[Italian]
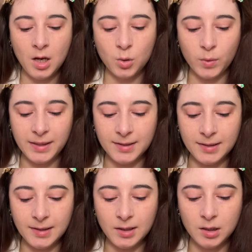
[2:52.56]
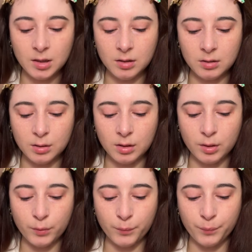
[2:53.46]
quindi
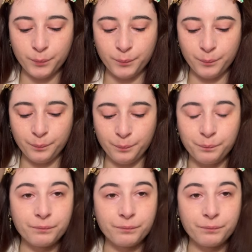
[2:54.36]
um,